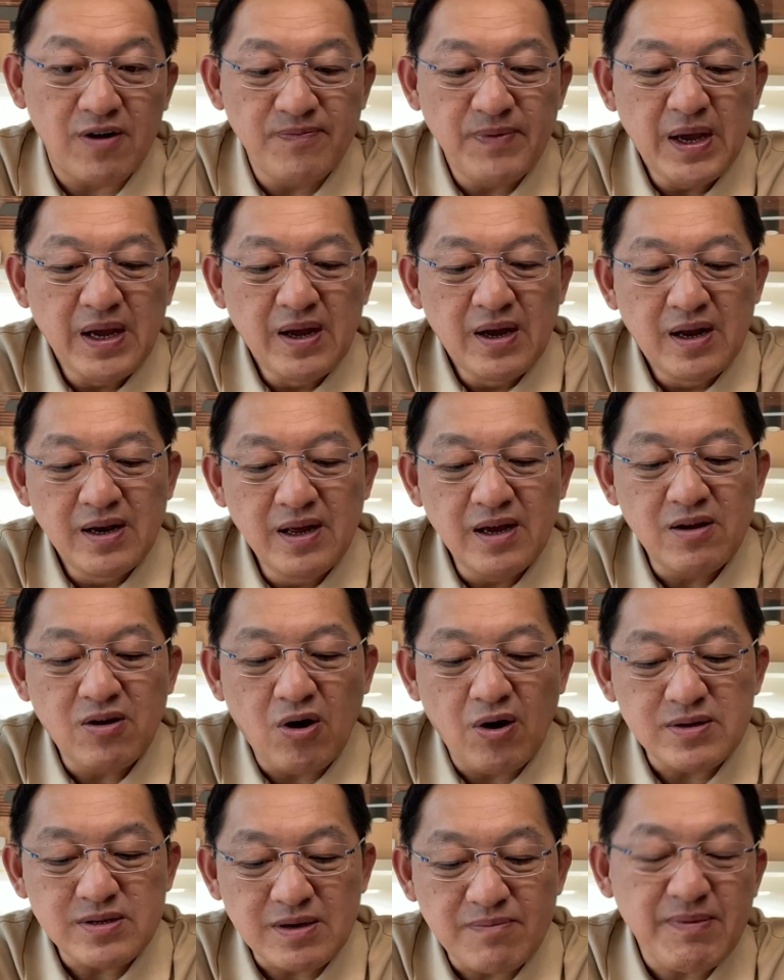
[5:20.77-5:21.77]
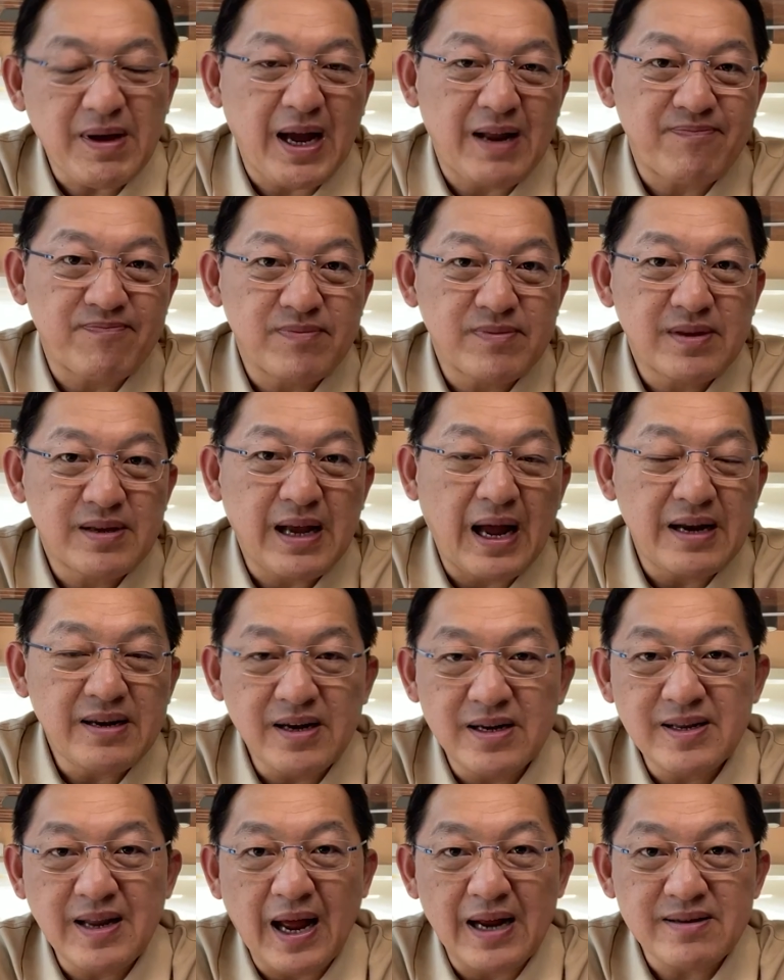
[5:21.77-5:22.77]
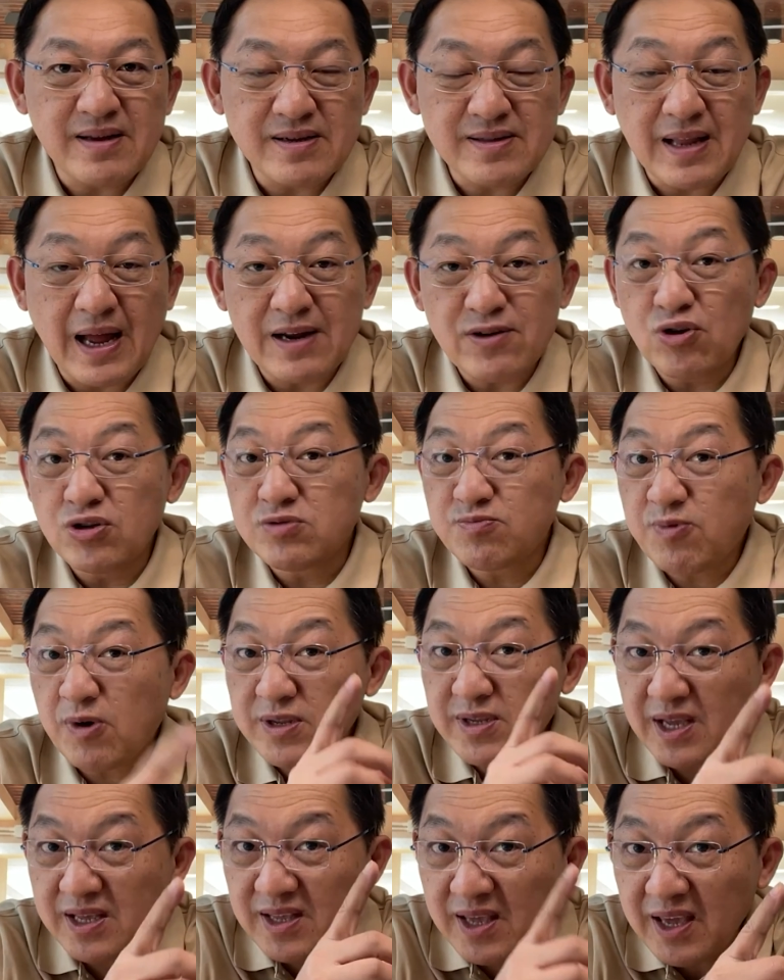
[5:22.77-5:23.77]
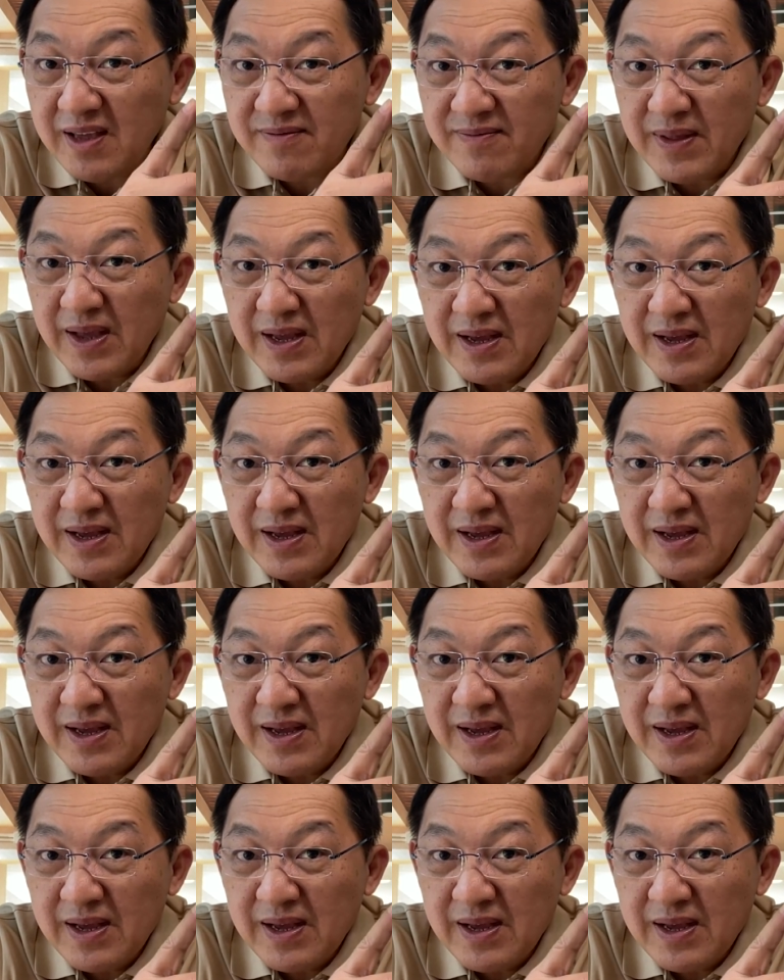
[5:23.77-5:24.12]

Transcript: 2 เรื่องข้อจำกัดการเดินทางต่างๆ โดยเฉพาะอย่างยิ่ง